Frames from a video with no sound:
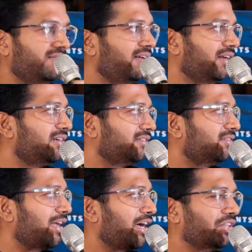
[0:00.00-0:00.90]
కెన్ ఫీల్ ఇట్
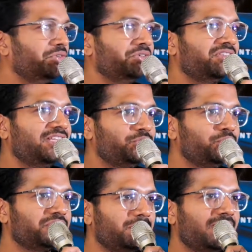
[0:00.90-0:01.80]
నాకు అర్థమవుతుంది
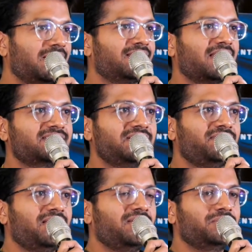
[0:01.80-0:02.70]
చూసినప్పుడే నేను అంత ఎగ్జైట్
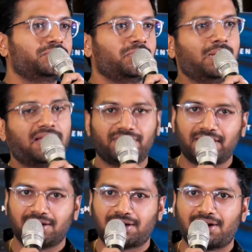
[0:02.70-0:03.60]
ఫీల్ అయ్యాను సో
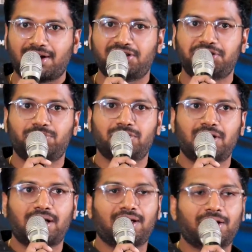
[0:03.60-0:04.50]
వీళ్ళందరికీ కంగ్రాట్స్
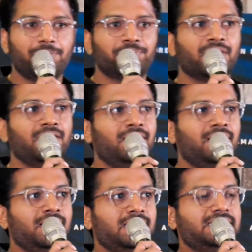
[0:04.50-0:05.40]
చెప్తున్నాను అలాగే
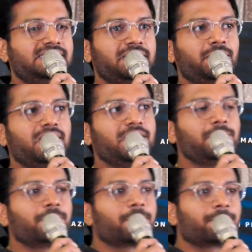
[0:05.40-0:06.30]
ఈ సినిమాని
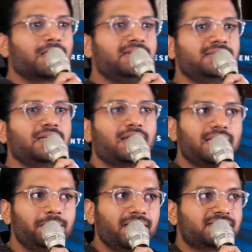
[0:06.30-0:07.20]
నిజంగా
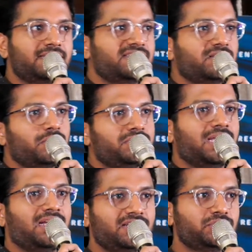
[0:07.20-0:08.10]
రీమేక్స్ ఎగ్జిక్యూట్
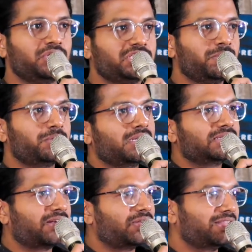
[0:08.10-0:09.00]
చేయాలంటే సురేష్ బాబు గారి
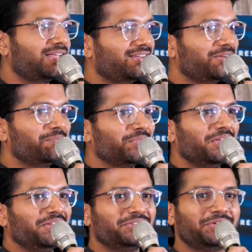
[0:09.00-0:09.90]
తర్వాతే
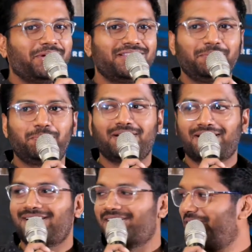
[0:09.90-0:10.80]
సో అది ఇప్పుడు
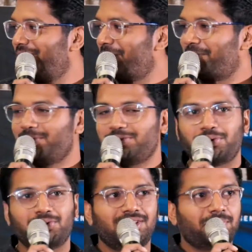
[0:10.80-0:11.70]
రికార్డ్ కాదు ఎప్పటి నుంచో
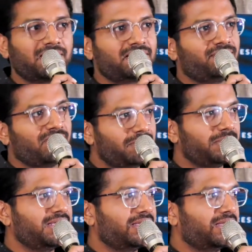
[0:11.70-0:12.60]
ఉంది ప్రతి
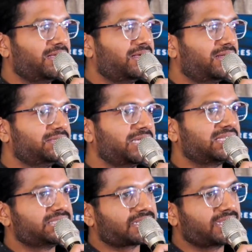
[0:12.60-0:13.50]
ఫిలింని చాలా
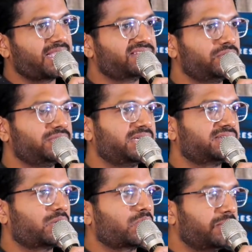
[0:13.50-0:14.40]
చక్కగా ఎగ్జిక్యూట్
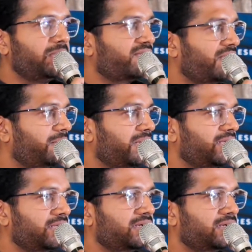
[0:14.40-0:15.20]
చేస్తారు ఒక రీమేక్ ఫిలింని